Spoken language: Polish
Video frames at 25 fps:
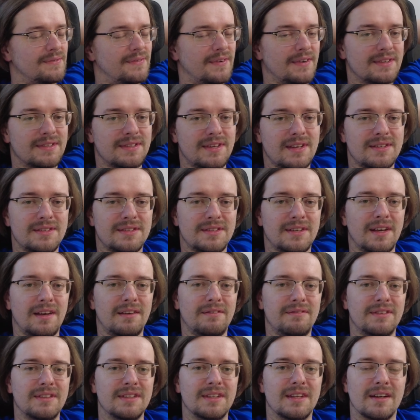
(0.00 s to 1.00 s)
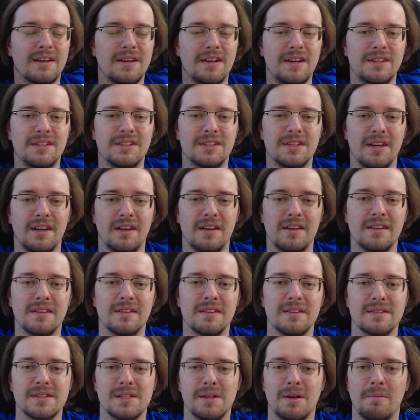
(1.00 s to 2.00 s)
swoje sesje w internecie,
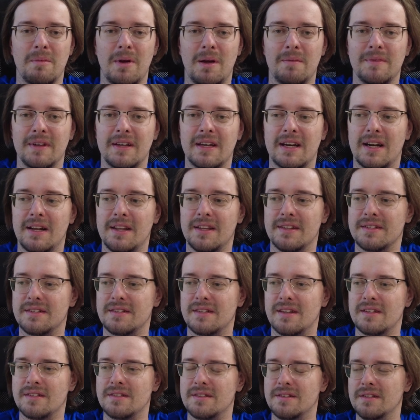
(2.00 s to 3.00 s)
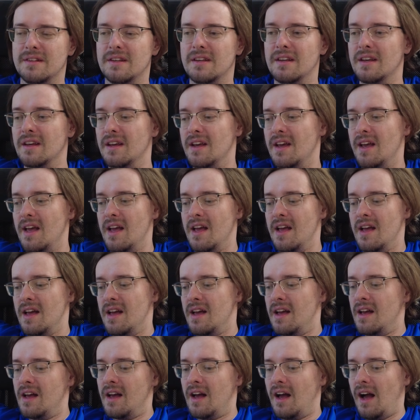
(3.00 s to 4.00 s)
całe mają nagrania z sesji,
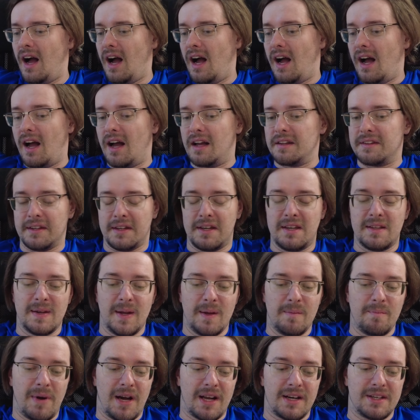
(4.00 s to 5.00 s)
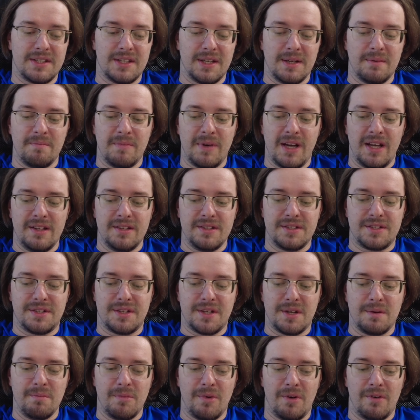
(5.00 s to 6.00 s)
a taki najbardziej
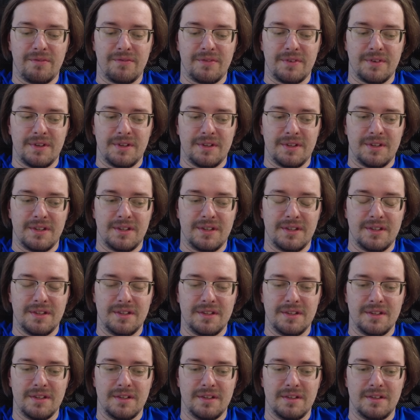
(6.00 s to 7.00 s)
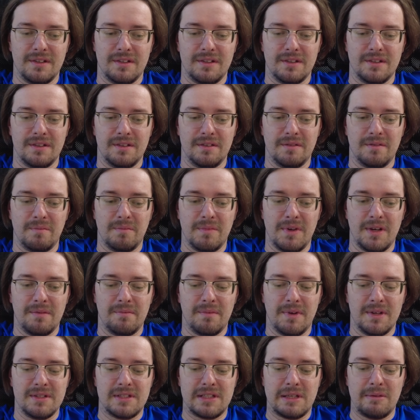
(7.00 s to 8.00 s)
mainstreamowy e,
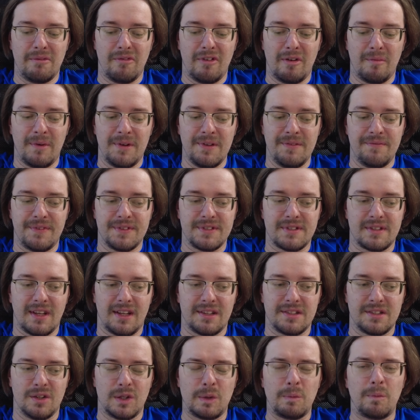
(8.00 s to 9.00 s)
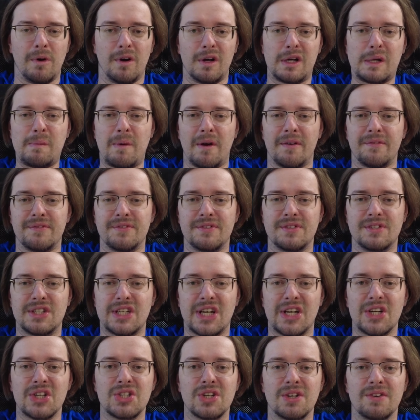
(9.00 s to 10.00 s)
mainstreamowa manifestacja to była chyba w
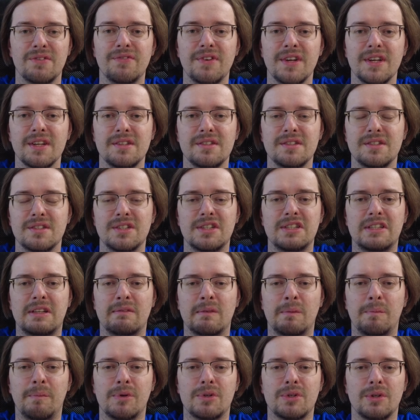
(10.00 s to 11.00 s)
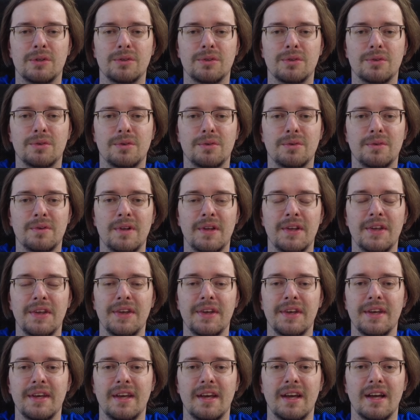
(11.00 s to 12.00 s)
Stranger Things, gdzieś tam na początku
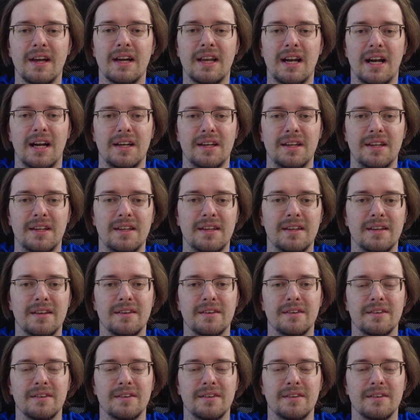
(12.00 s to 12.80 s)
grali